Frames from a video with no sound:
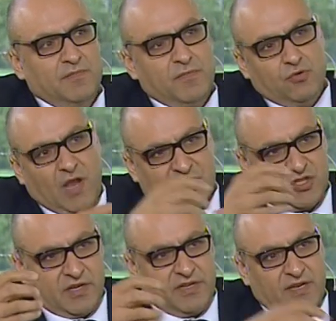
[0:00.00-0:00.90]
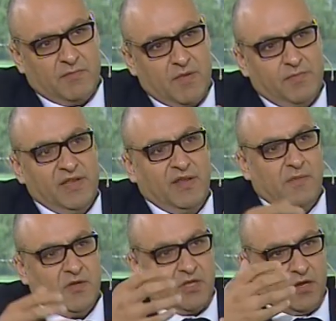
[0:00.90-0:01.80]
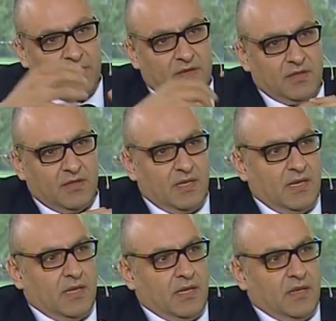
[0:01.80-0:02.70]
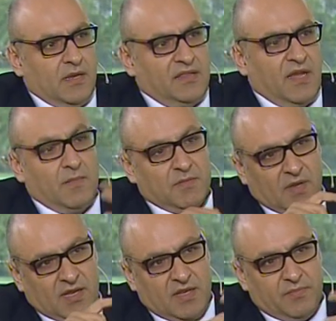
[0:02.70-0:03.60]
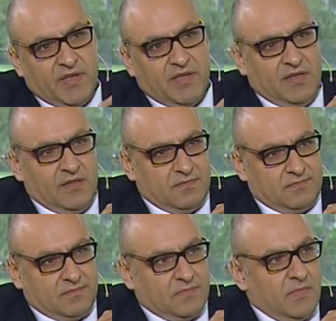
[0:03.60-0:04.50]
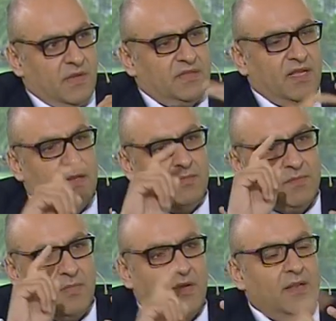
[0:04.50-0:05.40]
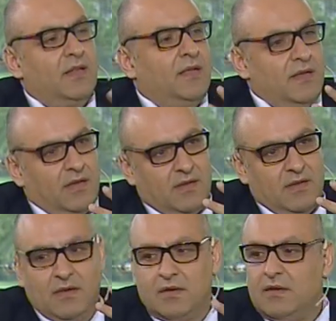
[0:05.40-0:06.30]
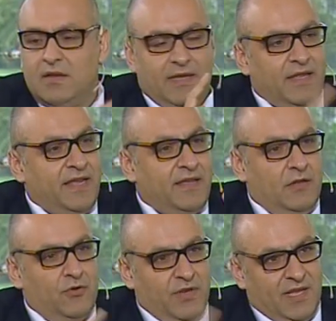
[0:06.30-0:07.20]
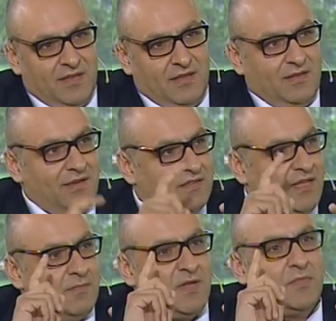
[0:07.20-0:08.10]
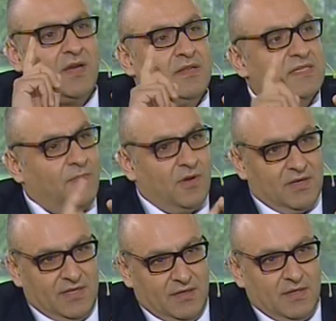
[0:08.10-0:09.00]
من منهم عشرة هن المهمين كمطابخ عندك المطبخ اللبناني عندك المطبخ الجريك اليوناني عندك المطبخ الاسباني